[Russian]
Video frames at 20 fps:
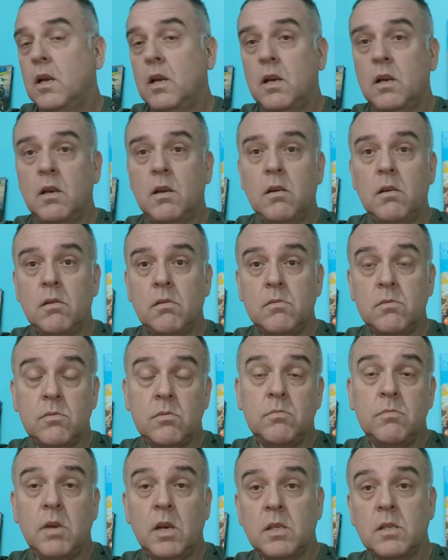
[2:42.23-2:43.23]
Э,
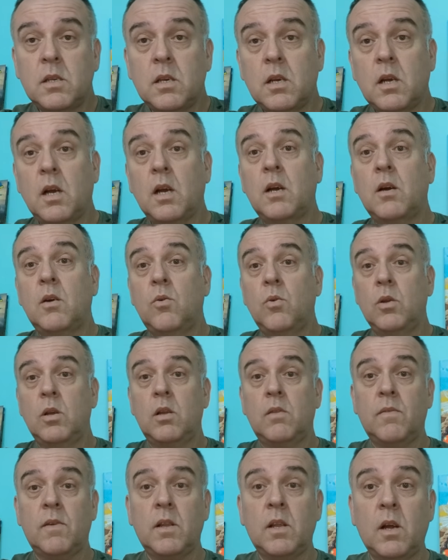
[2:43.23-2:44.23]
ну, мясо как
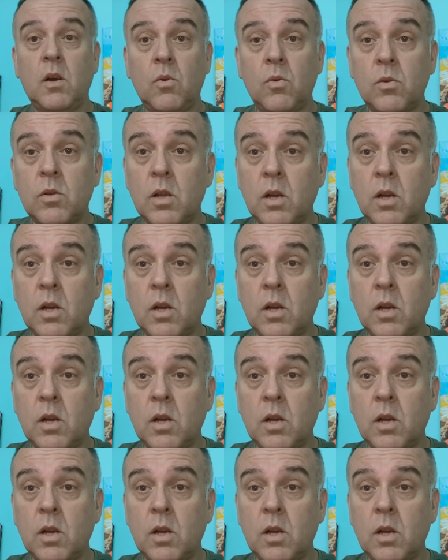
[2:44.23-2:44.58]
ходит в атаку,